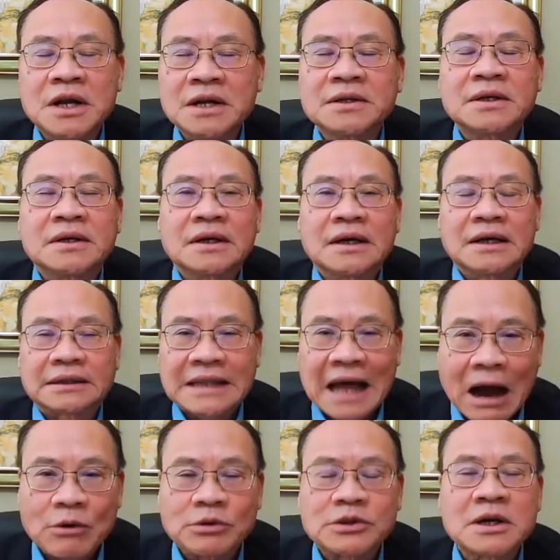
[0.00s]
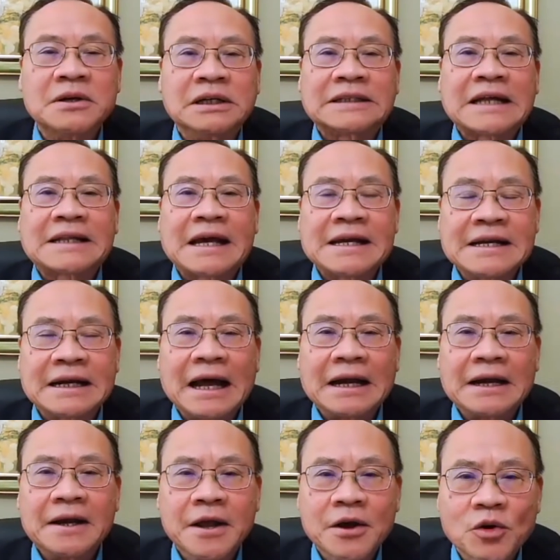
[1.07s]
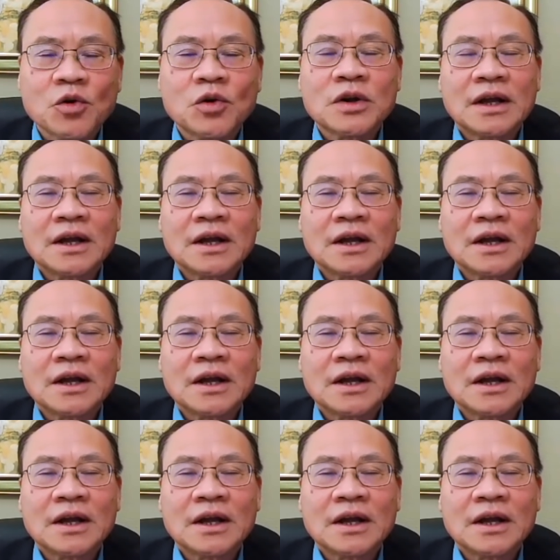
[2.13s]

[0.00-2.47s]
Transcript: nên tạo cho người ta thấy rằng là nếu